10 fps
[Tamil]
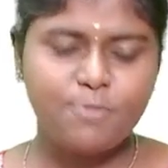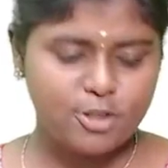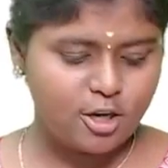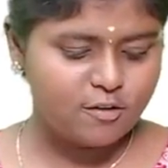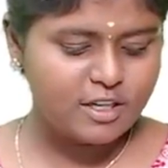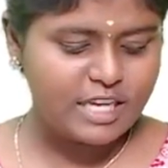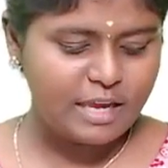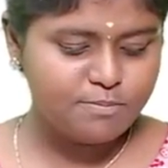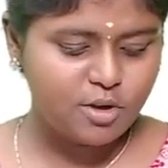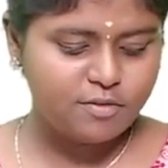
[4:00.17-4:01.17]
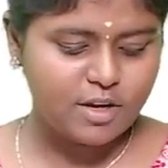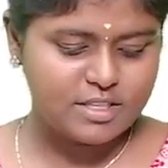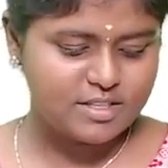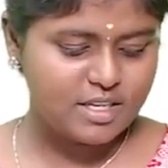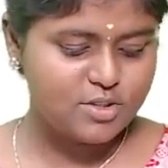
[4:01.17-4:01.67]
பொறுத்தளவுக்கு டைப்ஸ் ஆஃப்
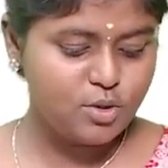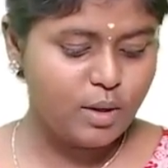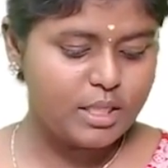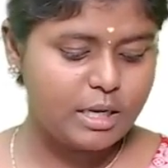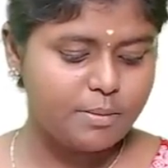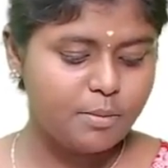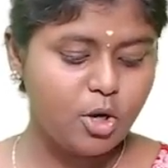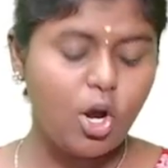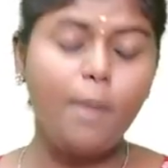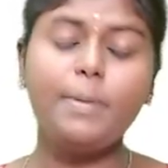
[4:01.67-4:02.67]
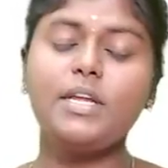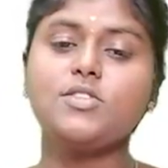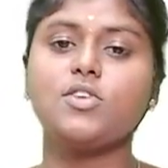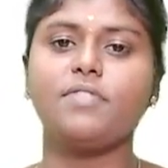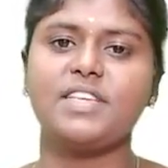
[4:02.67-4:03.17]
கன்ஸ்டன்ஸும் அதுக்கப்புறமா
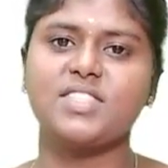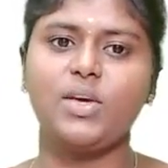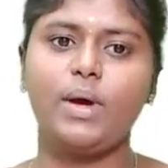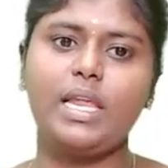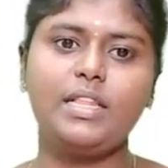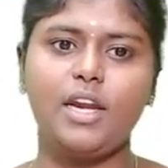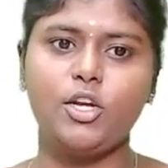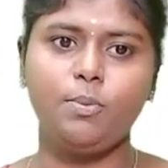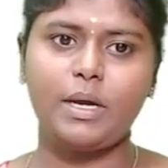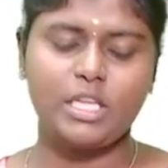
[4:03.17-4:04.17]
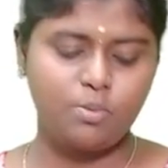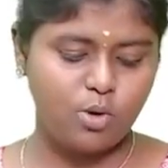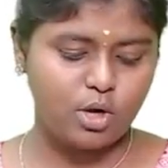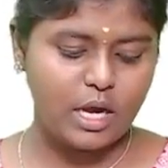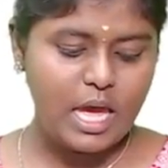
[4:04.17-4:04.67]
காம்பனன்ஸ் ஆஃப் எஸ்கியூஎல் இது ரெண்டும் பார்த்துட்டு
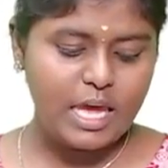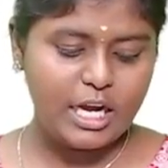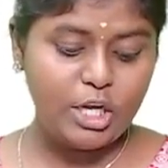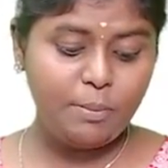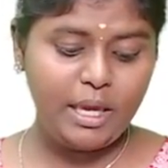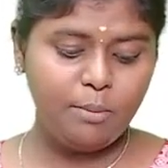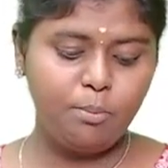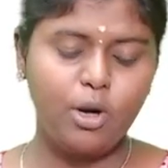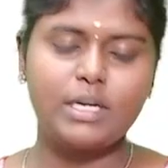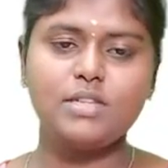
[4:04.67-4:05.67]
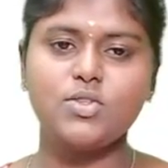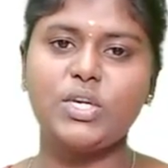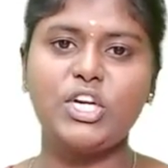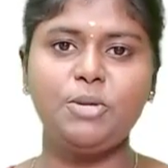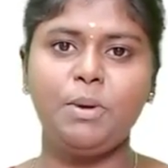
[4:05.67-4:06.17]
போங்க ரெண்டுமே இம்பார்ட்டன்ஸ் ஸோ
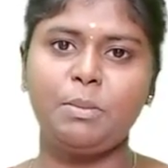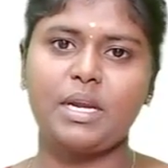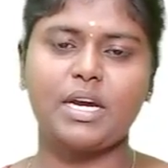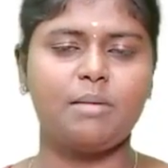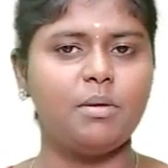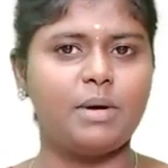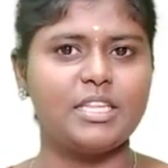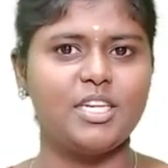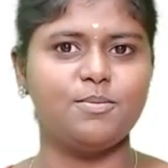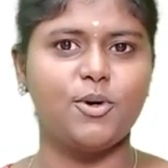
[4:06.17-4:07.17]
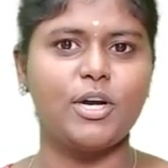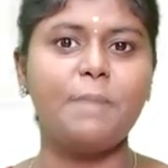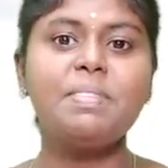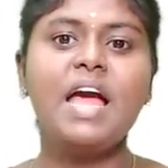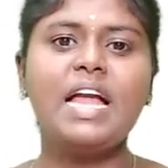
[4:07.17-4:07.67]
ரெண்டுமே மறக்காம பார்த்துட்டு போங்க
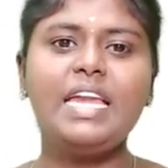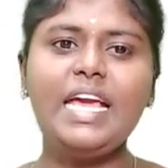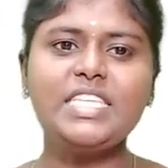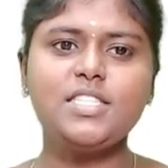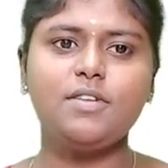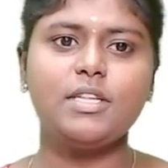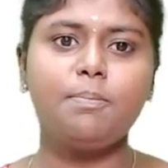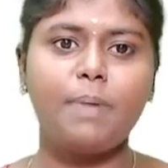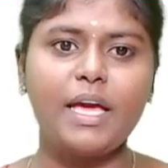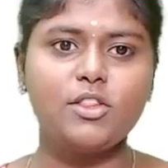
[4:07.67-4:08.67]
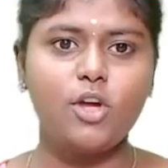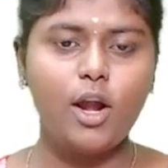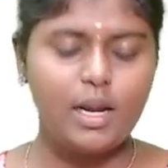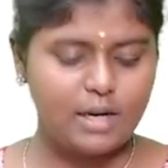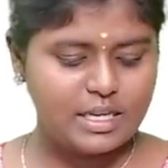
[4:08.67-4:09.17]
நெக்ஸ்ட் வந்து
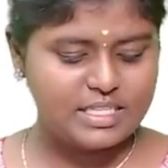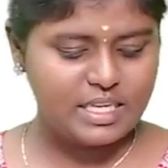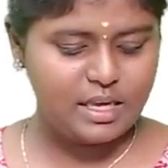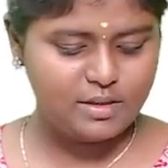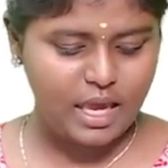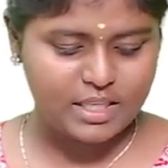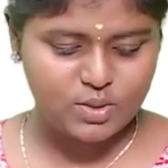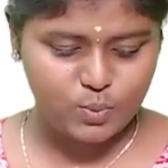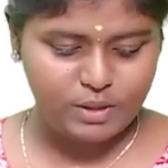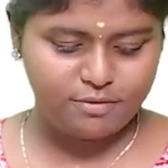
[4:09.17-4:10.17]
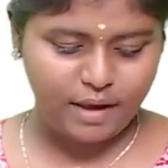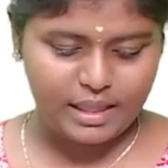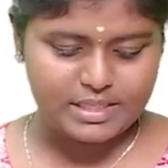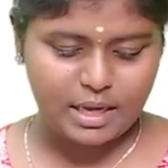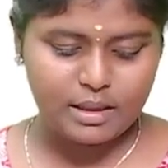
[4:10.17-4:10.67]
பைத்தான் அண்ட் சிஎஸ்வி
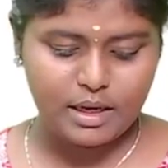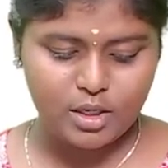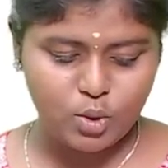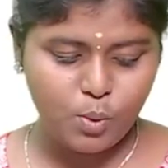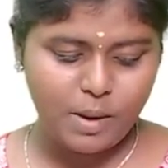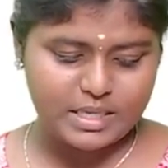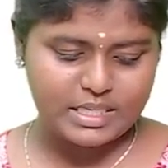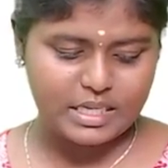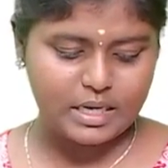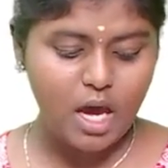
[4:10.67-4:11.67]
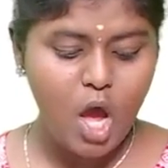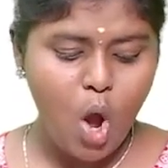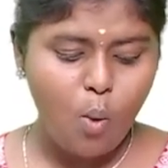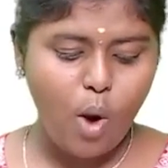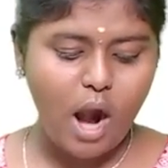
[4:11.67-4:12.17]
ஃபைல்ஸ் அதில் டூ மார்க்ஸ் என்னன்னா
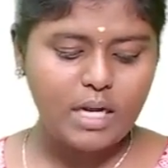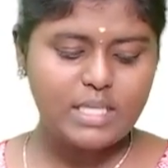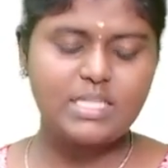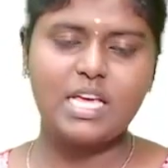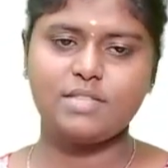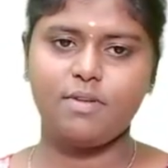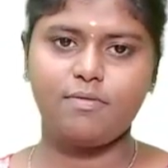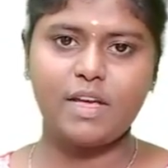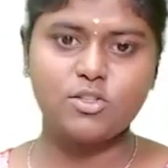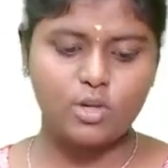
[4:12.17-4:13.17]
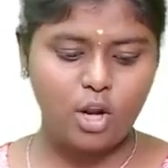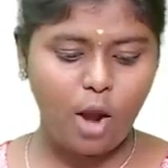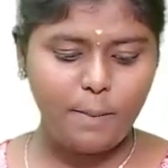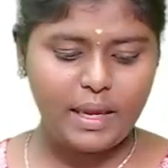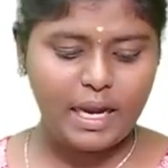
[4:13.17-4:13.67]
வாட் இஸ் சிஎஸ்வி ஃபைல் ஸோ
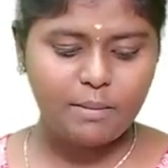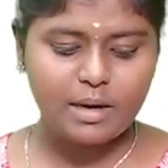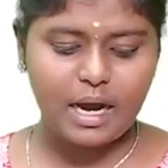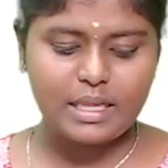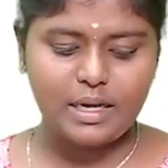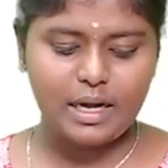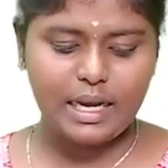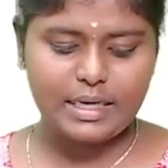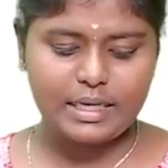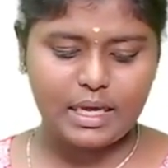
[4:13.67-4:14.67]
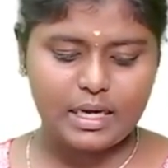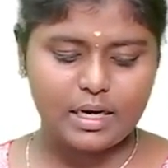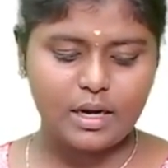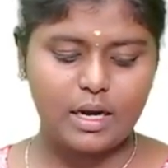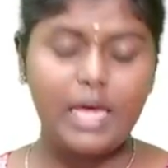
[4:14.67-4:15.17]
டாப்பிக்கே நமக்கு அது ரிலேட்டடாக
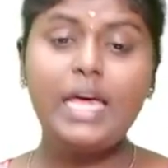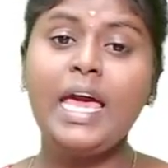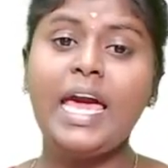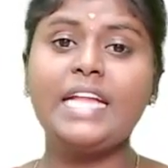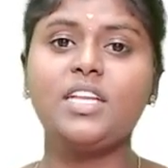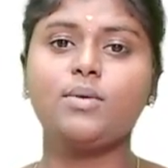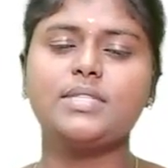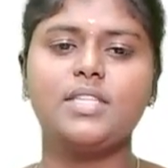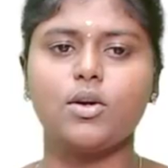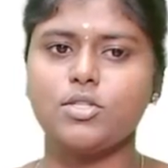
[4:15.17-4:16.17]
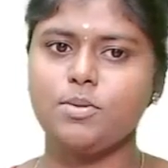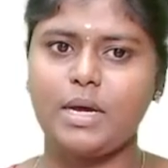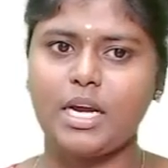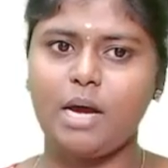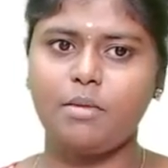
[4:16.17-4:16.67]
இருக்கனால இந்த கொஸ்டினை கொஞ்சம்
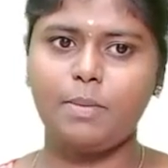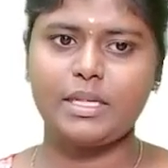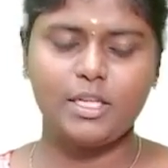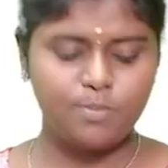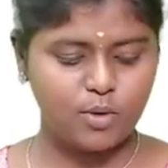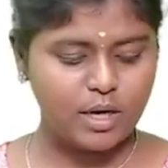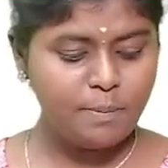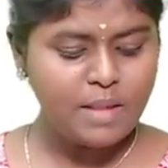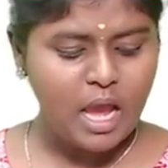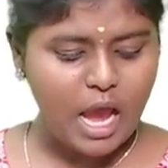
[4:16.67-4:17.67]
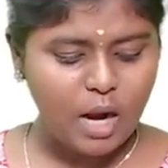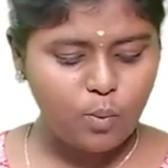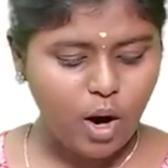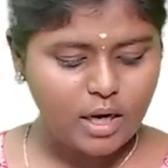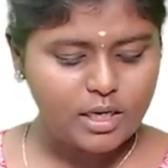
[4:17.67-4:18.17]
மறக்காம பார்த்துட்டு போங்க
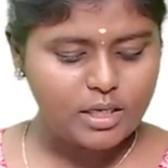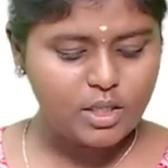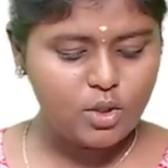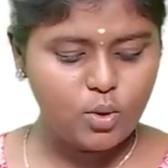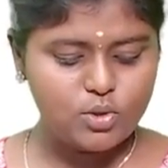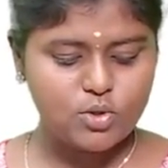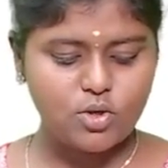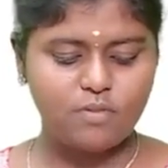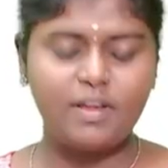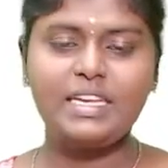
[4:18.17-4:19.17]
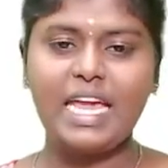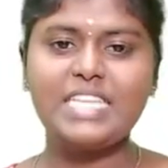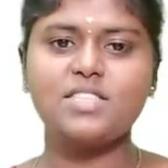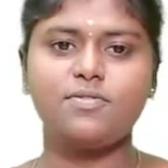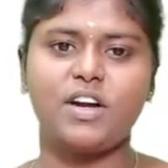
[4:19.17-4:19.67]
அண்ட் வாட் ஆர் தி யூசஸ் ஆஃப்
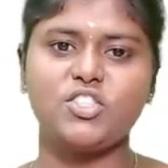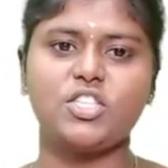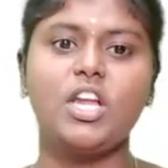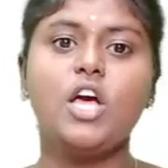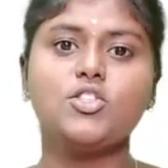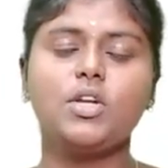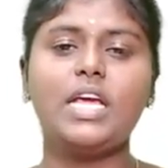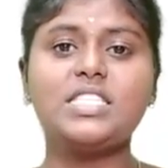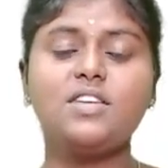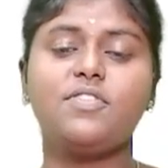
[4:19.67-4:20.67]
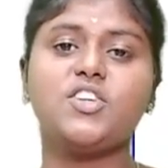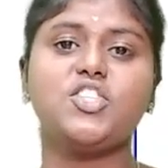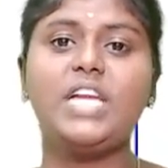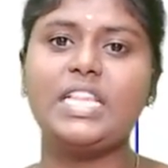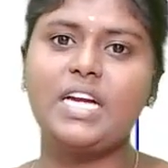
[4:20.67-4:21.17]
நெக்ஸ்ட் ஃபங்க்ஷன் ஸோ நெக்ஸ்ட்
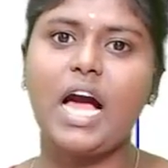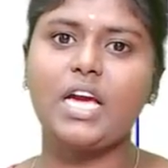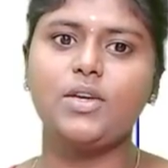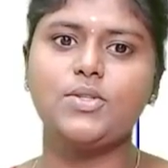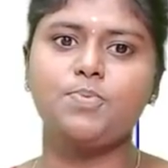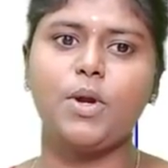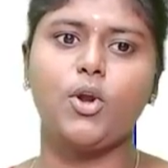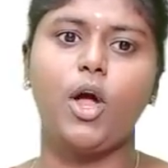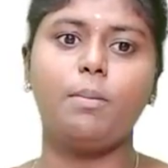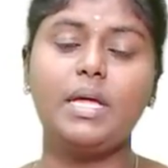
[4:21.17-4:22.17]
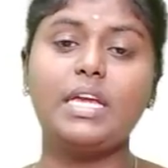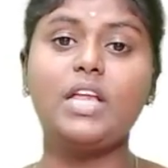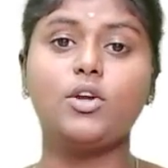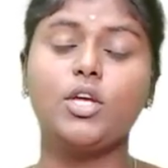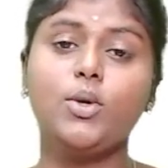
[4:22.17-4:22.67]
ஃபங்க்ஷன் எதுக்காக யூஸ் பண்ணுறோம் அப்படிங்கிற
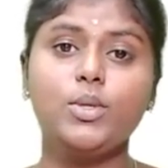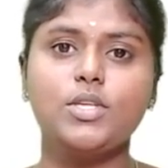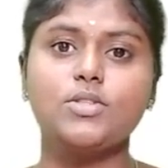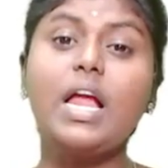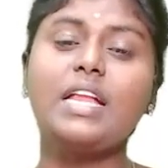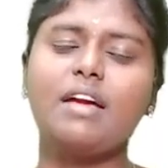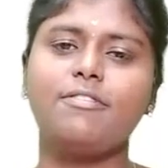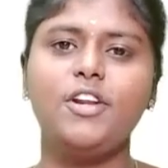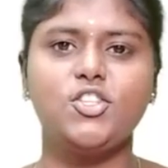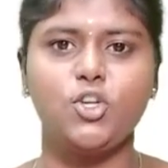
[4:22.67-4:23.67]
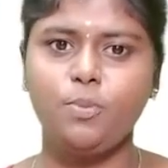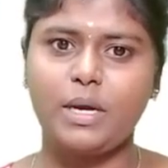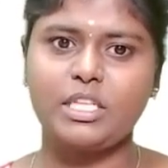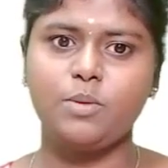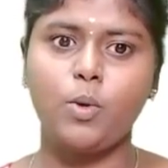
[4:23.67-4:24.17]
அதோட யூசஸ் அண்ட் டெஃபினேஷனும்
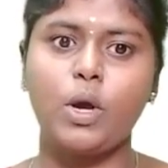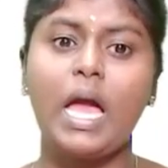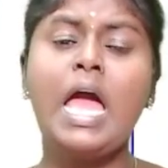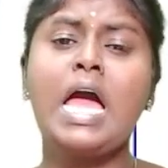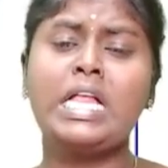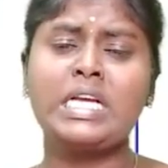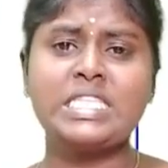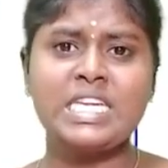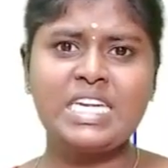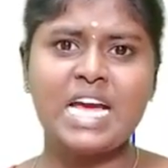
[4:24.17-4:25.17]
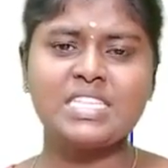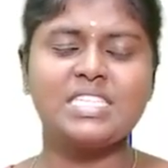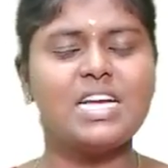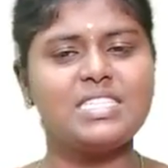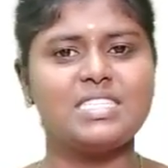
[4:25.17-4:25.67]
அதுவும் பார்த்துட்டு போங்க இதுக்கு சின்டாக்ஸ்
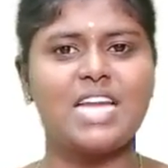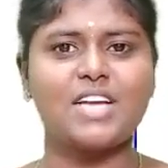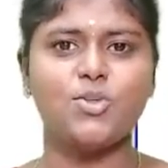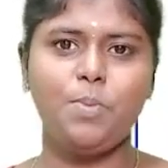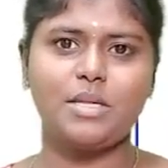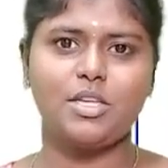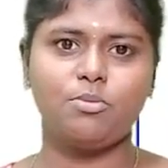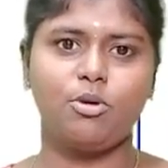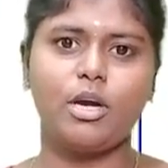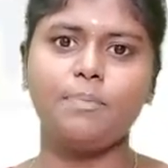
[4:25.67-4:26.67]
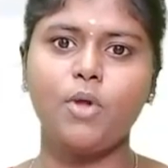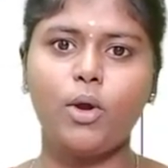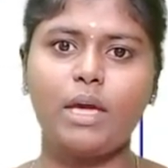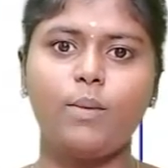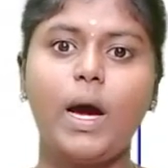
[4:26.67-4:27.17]
இருந்தால் சின்டாக்ஸும் பார்த்துட்டு போங்க
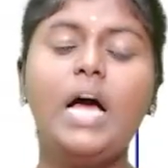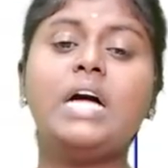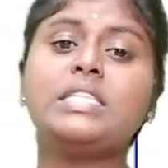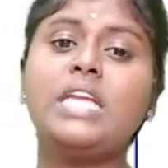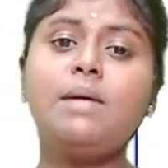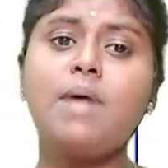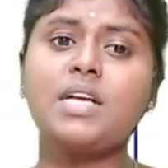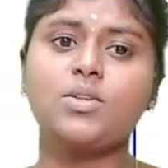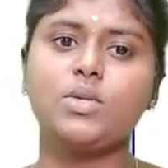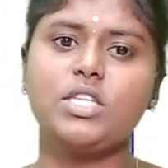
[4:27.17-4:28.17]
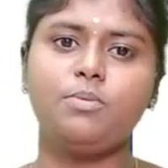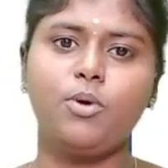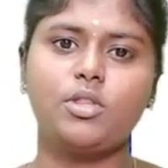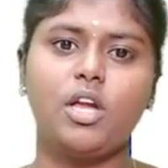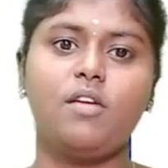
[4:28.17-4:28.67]
ஓகேவா த்ரீ மார்க்ஸ் கொஸ்டின்
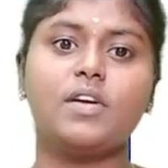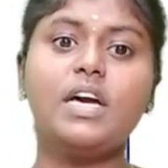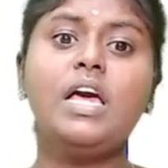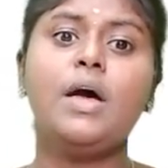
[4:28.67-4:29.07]
பொறுத்த அளவுக்கு